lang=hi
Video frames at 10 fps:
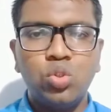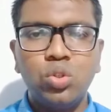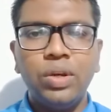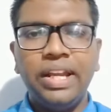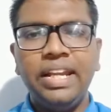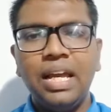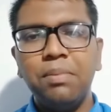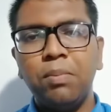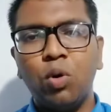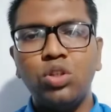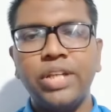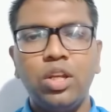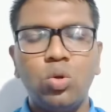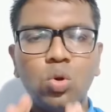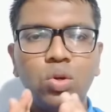दोस्तों इंडिया में बहुत
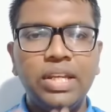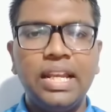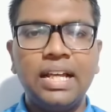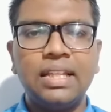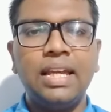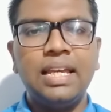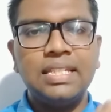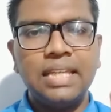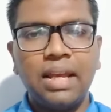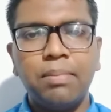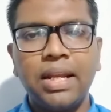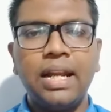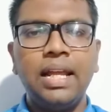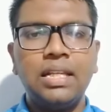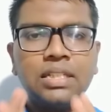सारे लोगों को ये लगता है कि शेयर
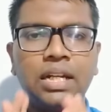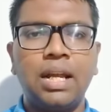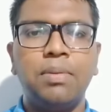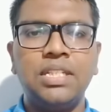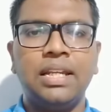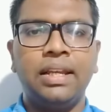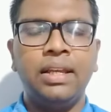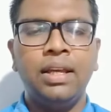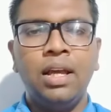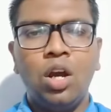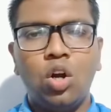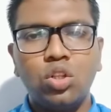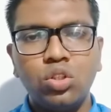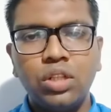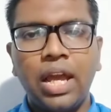मार्केट एक सट्टा बाजार है
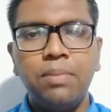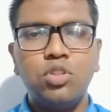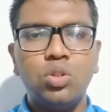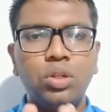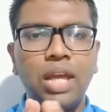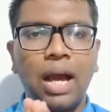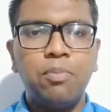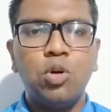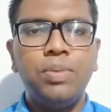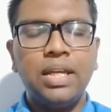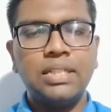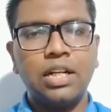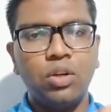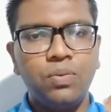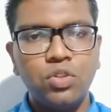और दोस्तों आई एम श्योर कि आपको भी
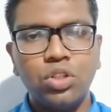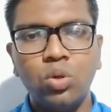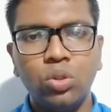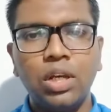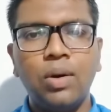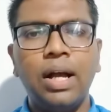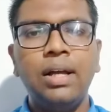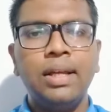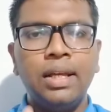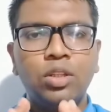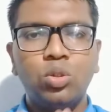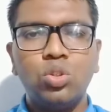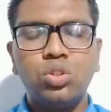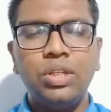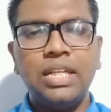ऐसा कन्फ्यूजन होता होगा तो
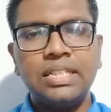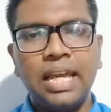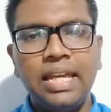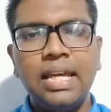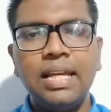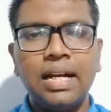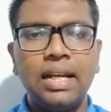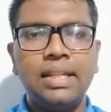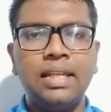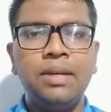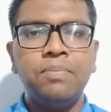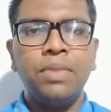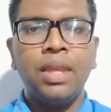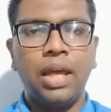दोस्तों ये सही है या गलत है